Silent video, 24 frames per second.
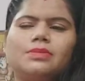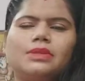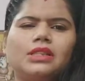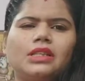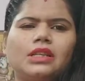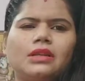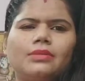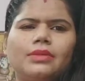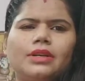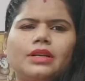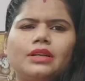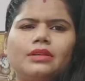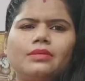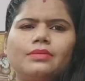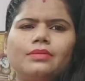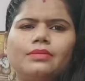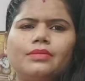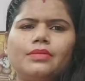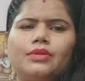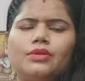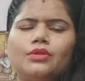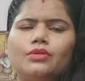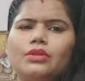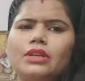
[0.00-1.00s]
पंद्रह
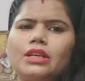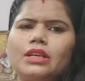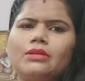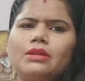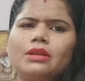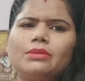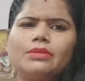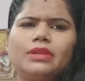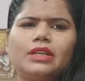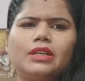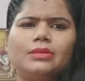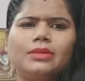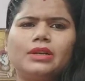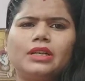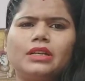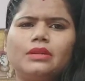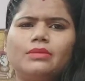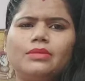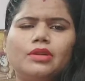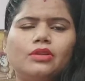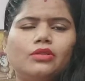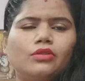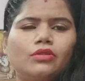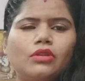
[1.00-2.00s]
मिनट रोने के बाद मेरी बेटी
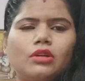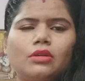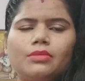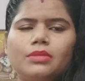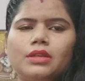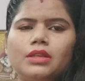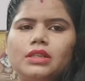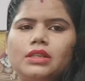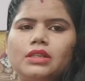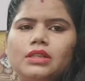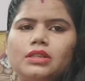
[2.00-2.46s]
बिल्कुल नॉर्मल